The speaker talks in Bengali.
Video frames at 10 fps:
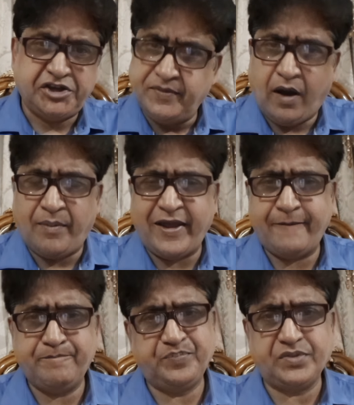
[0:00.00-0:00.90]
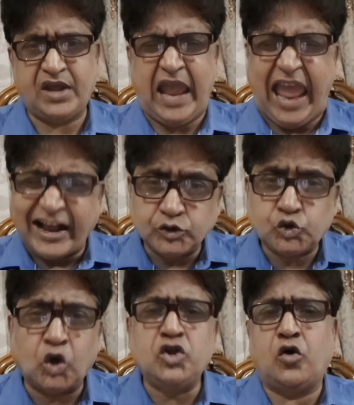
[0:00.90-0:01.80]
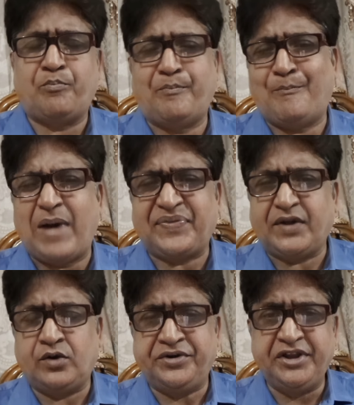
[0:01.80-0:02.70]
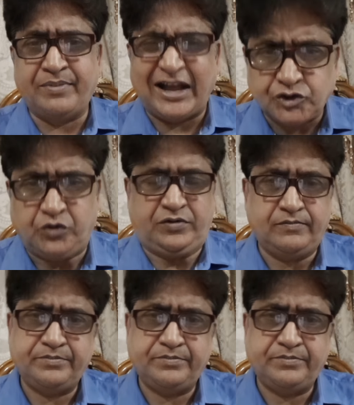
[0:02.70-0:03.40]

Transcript: কিভাবে একদলীয় পাতানো নির্বাচন